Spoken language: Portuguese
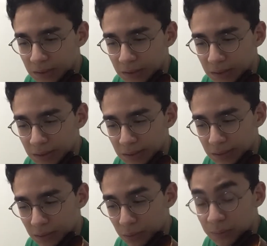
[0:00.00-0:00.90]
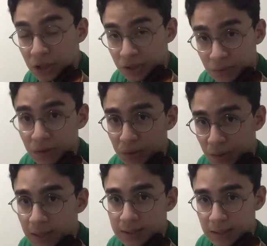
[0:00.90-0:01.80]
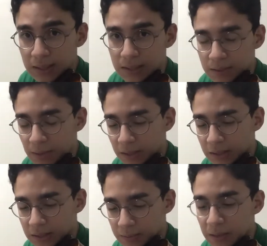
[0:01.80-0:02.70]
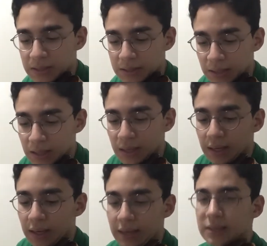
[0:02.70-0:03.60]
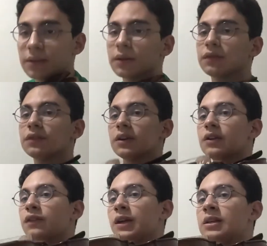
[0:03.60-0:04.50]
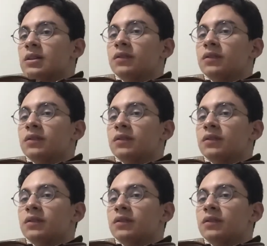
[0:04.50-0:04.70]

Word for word: E o objetivo é tocar sem essas marquinhas. Mas essa referência